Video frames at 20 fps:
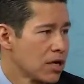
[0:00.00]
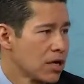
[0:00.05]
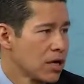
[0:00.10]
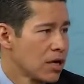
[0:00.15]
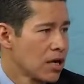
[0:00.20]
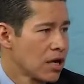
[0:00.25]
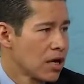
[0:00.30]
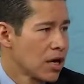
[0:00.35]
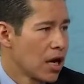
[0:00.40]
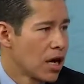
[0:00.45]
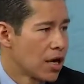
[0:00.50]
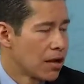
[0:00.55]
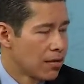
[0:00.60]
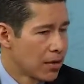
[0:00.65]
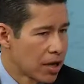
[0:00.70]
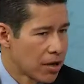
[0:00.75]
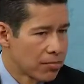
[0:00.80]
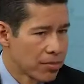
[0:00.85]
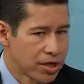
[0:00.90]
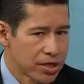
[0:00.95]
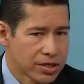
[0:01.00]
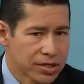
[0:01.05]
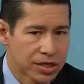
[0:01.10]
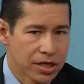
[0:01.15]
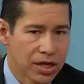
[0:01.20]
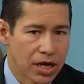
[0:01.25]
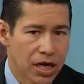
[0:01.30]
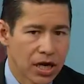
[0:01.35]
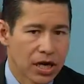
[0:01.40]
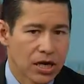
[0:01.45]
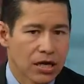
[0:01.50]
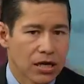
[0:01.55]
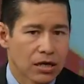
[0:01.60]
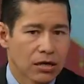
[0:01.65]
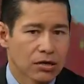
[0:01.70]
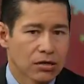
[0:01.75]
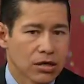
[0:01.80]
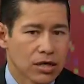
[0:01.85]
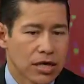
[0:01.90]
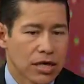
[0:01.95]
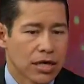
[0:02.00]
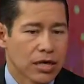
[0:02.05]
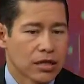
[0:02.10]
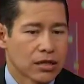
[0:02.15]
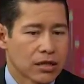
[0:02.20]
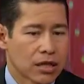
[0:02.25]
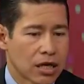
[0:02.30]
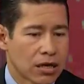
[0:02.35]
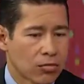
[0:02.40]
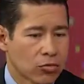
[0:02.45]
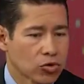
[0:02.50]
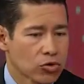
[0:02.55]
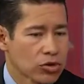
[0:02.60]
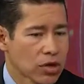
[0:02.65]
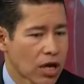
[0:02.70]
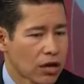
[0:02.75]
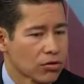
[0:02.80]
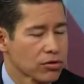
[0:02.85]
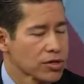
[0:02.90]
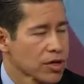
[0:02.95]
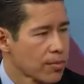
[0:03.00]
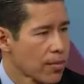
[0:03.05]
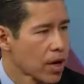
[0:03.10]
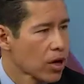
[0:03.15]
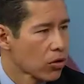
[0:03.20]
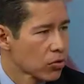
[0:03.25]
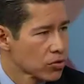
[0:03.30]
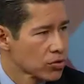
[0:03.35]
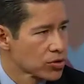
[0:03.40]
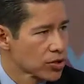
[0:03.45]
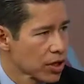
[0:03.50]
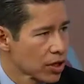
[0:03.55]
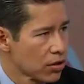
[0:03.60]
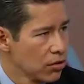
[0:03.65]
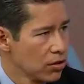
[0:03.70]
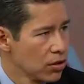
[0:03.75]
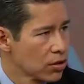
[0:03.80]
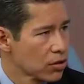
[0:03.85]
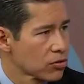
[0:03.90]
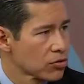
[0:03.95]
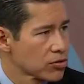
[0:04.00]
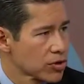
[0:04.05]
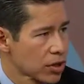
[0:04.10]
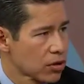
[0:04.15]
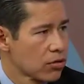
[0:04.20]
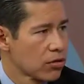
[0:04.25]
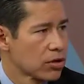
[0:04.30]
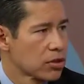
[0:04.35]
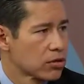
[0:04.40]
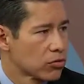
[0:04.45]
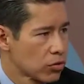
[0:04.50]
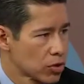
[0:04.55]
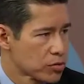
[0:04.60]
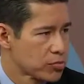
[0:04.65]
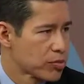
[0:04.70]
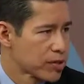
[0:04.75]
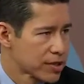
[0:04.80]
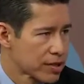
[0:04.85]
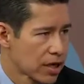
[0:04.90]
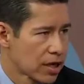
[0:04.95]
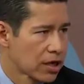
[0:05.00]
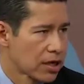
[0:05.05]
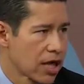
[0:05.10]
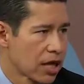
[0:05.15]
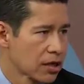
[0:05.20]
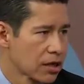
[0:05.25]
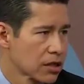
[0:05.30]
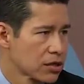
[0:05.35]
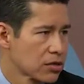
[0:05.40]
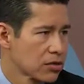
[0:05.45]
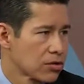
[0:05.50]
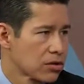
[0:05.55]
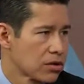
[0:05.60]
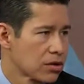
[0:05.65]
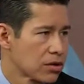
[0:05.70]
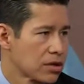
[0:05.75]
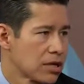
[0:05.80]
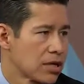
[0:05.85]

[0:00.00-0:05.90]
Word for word: Claro. En, medicina eh, tenemos algo que se llama consejo, el consejo de tu especialidad, que eso